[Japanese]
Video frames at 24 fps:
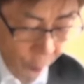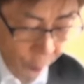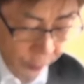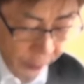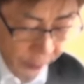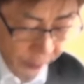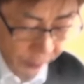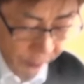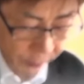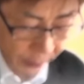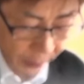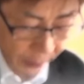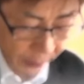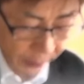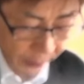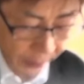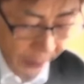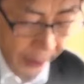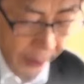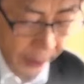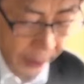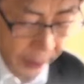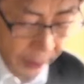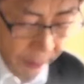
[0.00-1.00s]
かが代
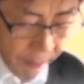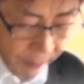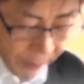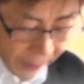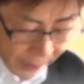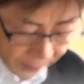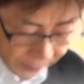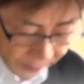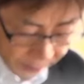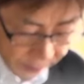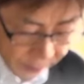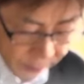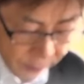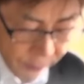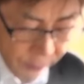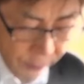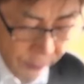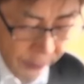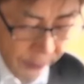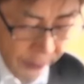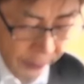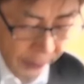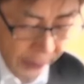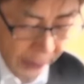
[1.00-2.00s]
わって受け取り
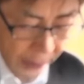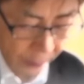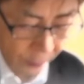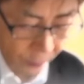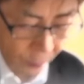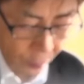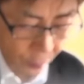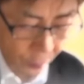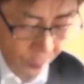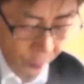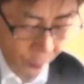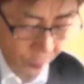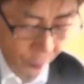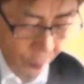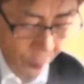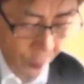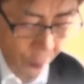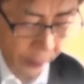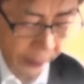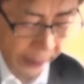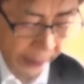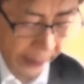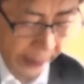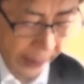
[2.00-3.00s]
に来るはずであ
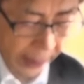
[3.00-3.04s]
る。